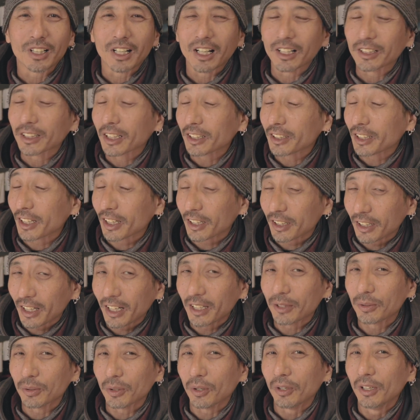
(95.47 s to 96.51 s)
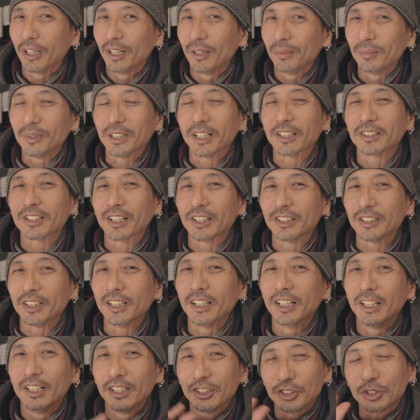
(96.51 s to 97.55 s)
カナディアンライフを皆さん
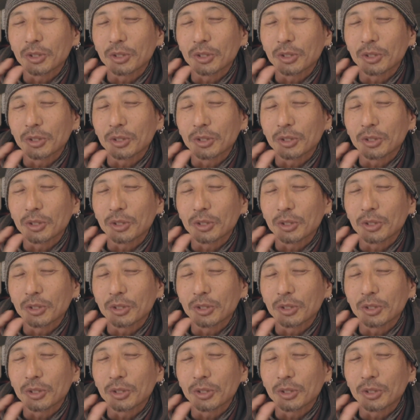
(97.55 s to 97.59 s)
に